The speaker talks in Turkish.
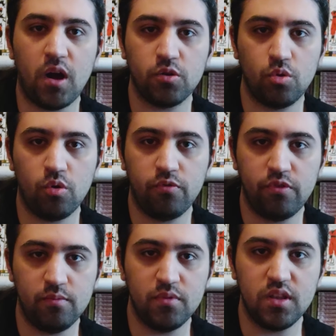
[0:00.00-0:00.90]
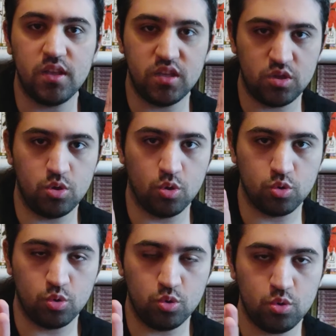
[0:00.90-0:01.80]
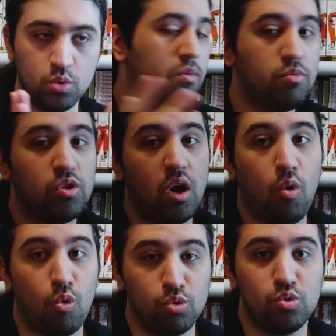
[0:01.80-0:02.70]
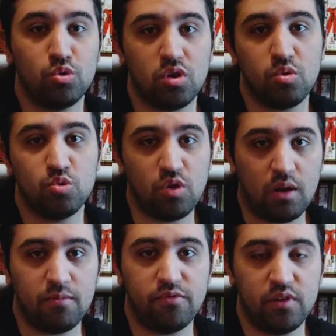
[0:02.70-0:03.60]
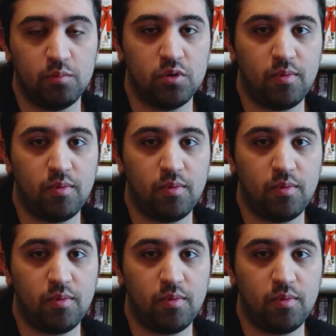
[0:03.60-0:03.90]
Bardock filmini izliyorsunuz. Ki bu da oldukça güzel bir filmdir.